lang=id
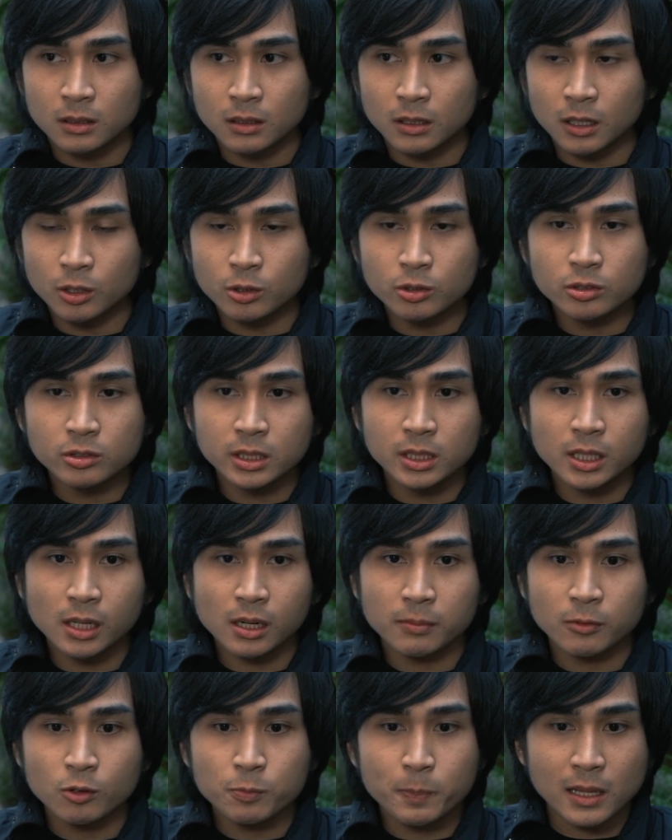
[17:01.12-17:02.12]
eh, lu
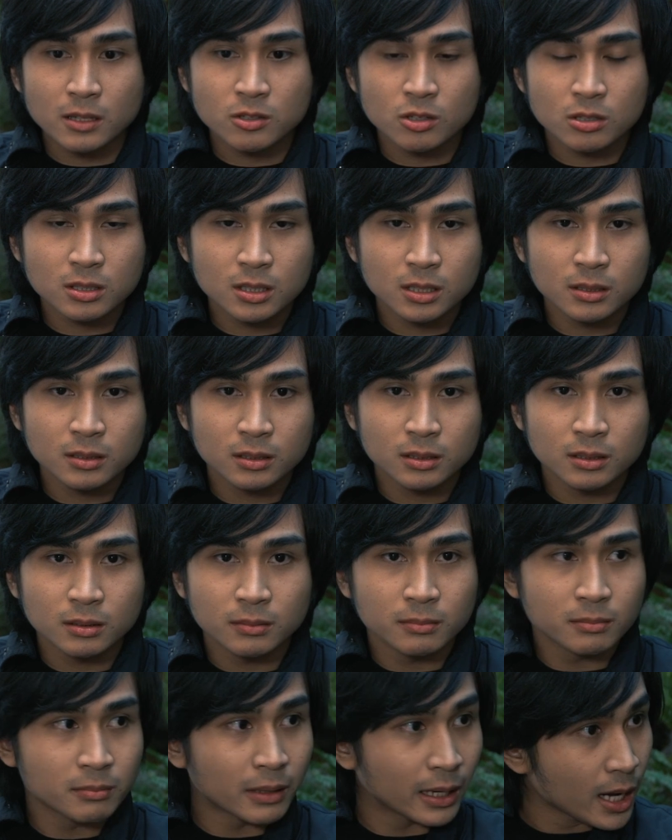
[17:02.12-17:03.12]
nyindir lu pansos ke
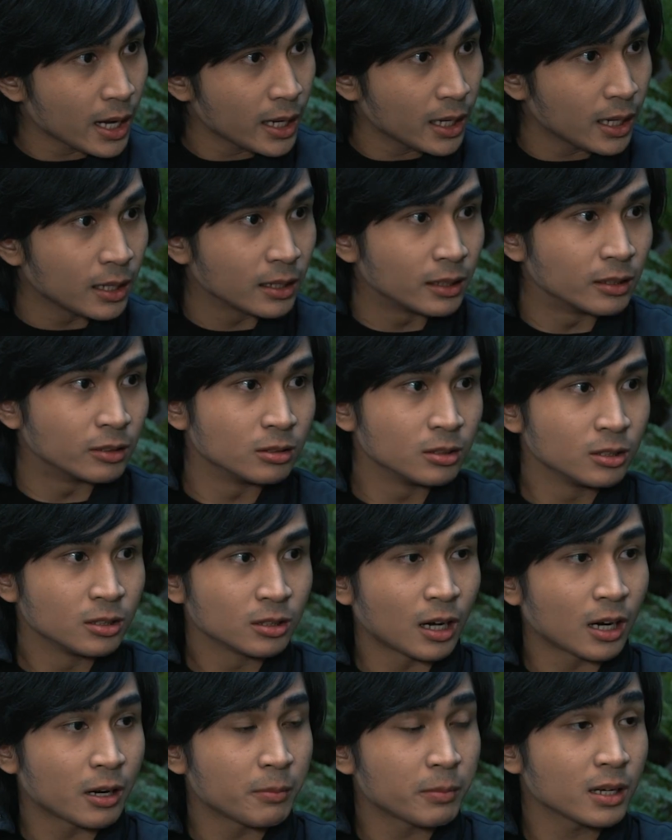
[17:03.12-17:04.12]
mereka ya gitu
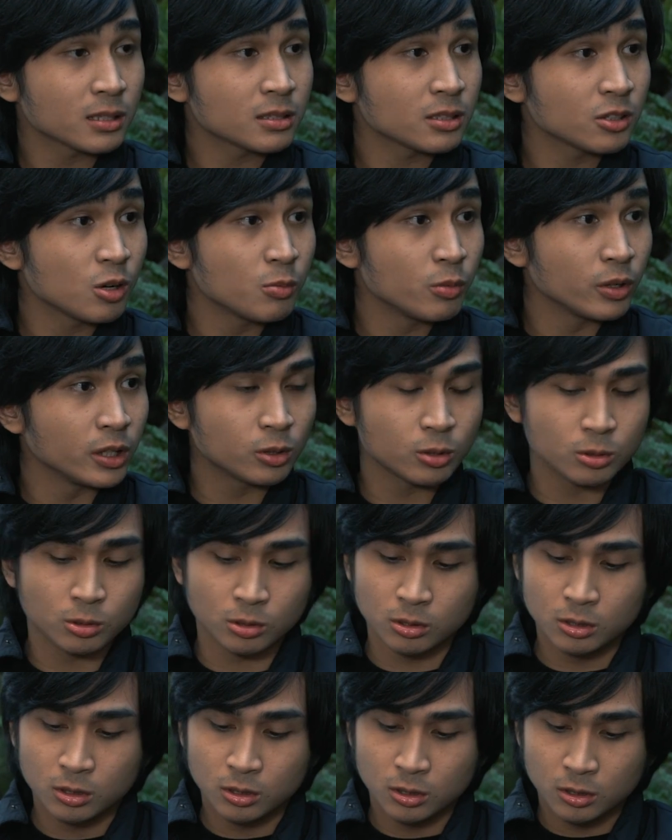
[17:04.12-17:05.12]
karena mereka sering ngomong
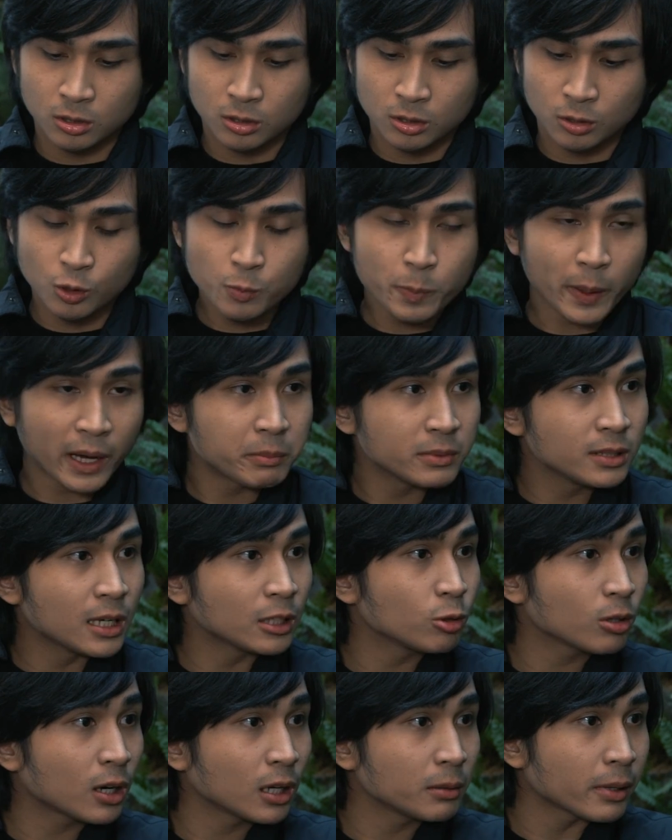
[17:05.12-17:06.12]
itu lu pengen
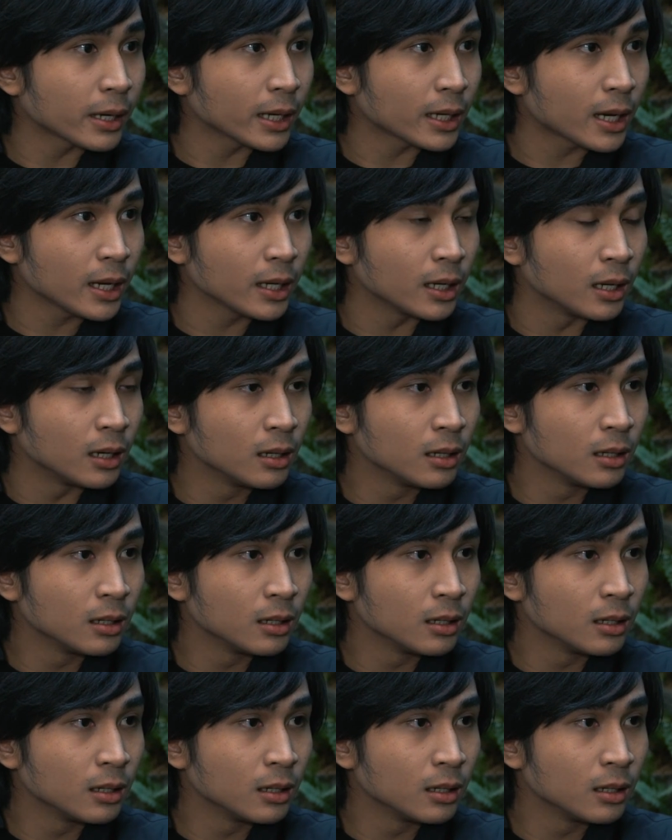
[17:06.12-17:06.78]
menjatuhkan mereka ya